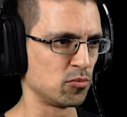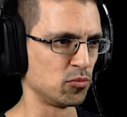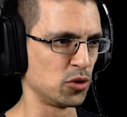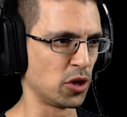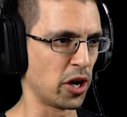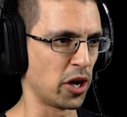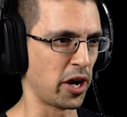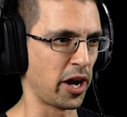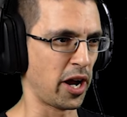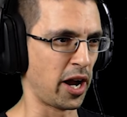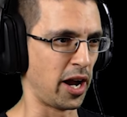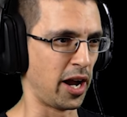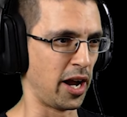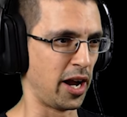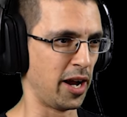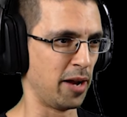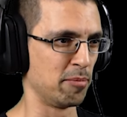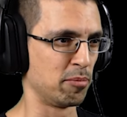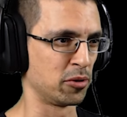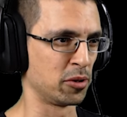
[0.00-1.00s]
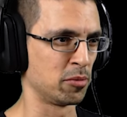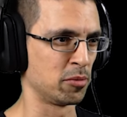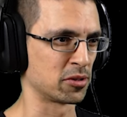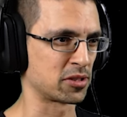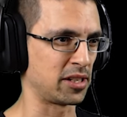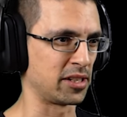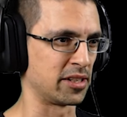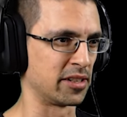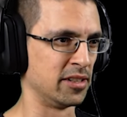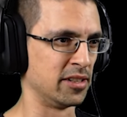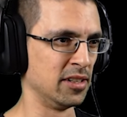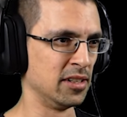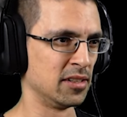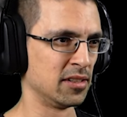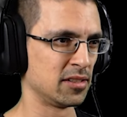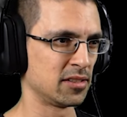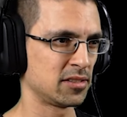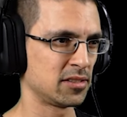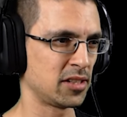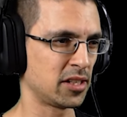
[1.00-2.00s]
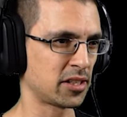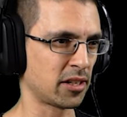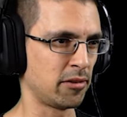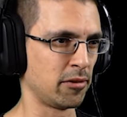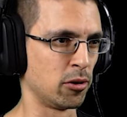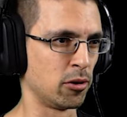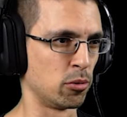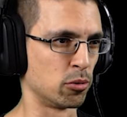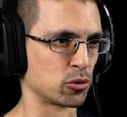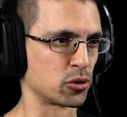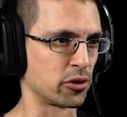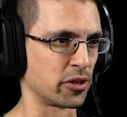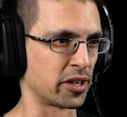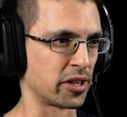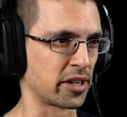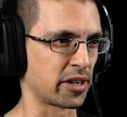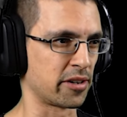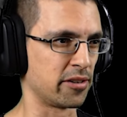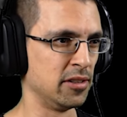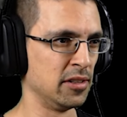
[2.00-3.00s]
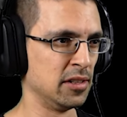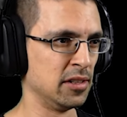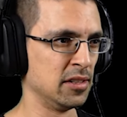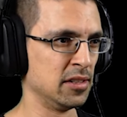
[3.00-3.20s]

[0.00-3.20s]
Bien, pudimos salir. Ahí estaban los buzones, creo.